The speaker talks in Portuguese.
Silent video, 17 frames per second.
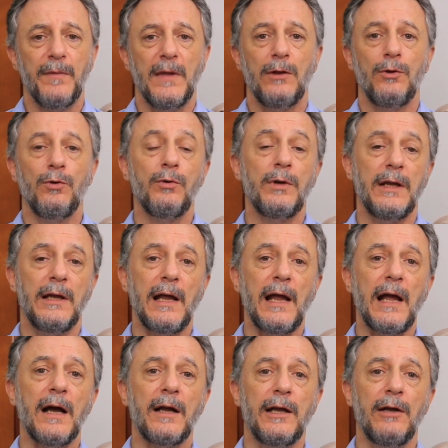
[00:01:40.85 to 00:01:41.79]
do
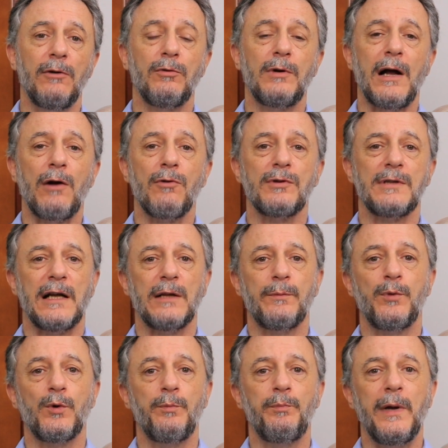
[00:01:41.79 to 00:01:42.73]
que é aquilo
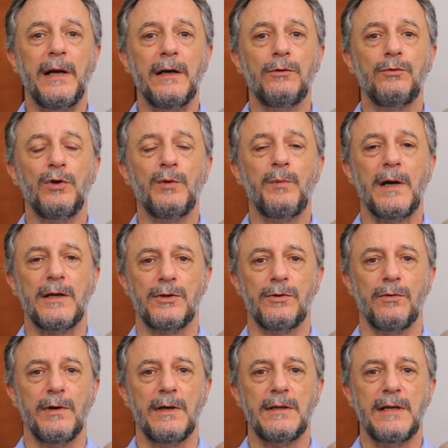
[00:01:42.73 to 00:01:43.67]
causado por
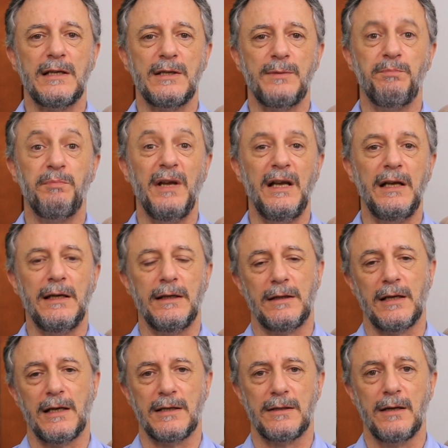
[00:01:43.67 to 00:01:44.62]
perturbações
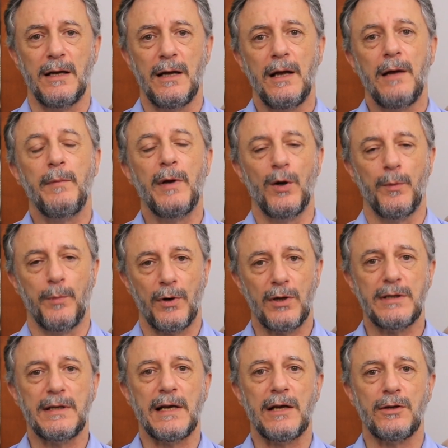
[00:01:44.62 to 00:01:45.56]
espíritas, pelo
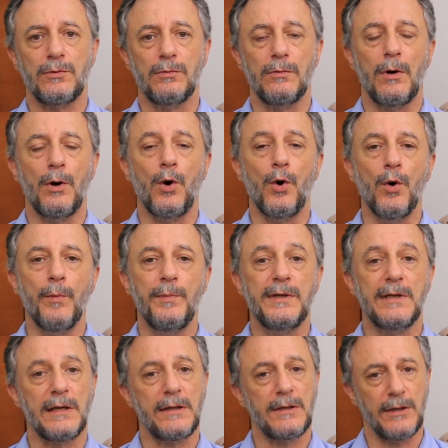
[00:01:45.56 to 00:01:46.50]
processo
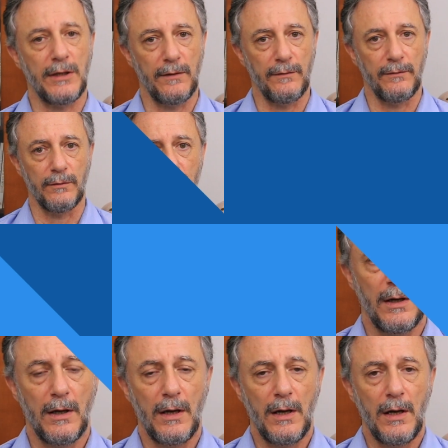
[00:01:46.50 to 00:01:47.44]
obsessivo.
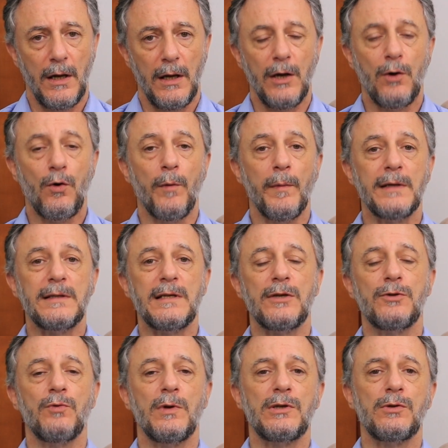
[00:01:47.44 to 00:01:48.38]
E como
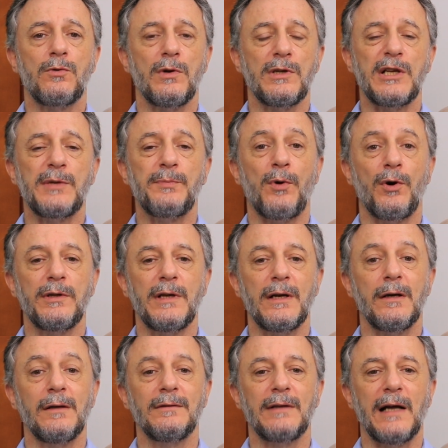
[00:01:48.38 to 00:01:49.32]
essas duas coisas
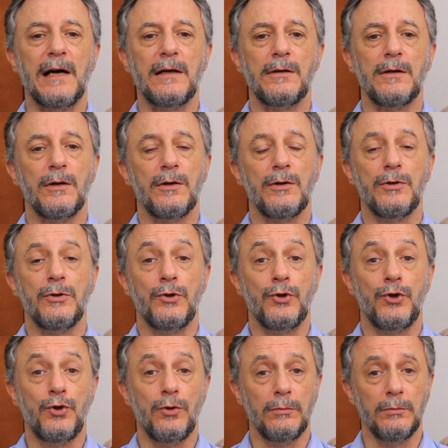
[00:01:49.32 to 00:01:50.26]
podem andar
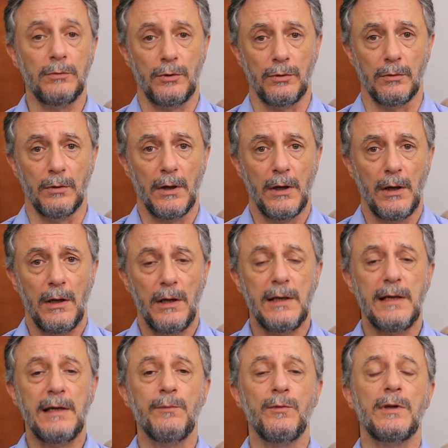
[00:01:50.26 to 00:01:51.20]
junto
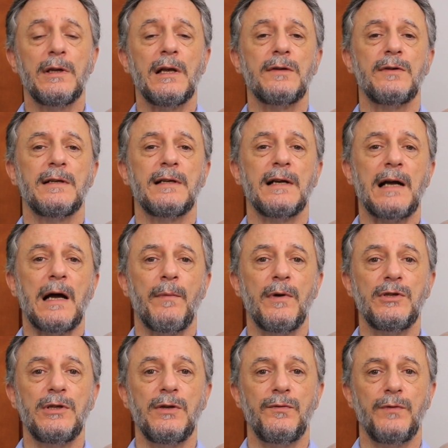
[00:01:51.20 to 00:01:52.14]
e que muitas vezes
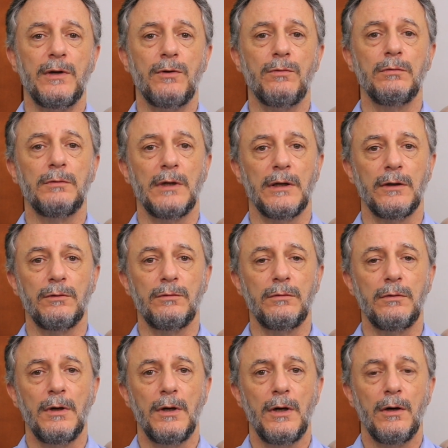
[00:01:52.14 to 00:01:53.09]
acaba
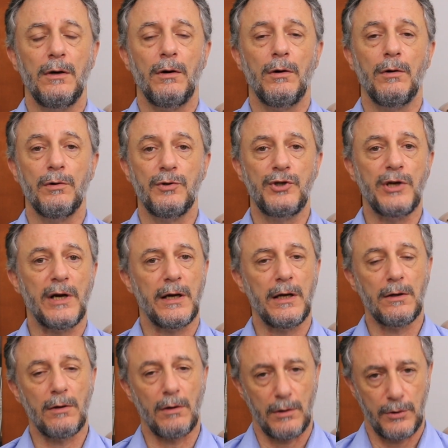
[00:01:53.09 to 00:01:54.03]
dificultando o
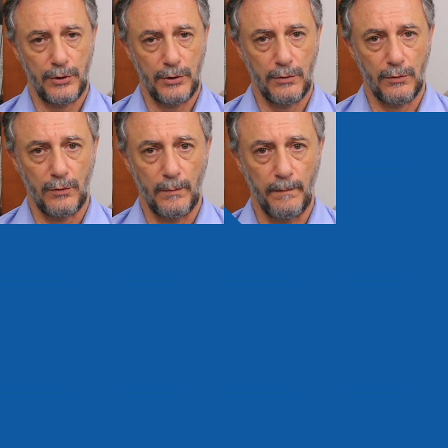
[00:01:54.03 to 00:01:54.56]
diagnóstico.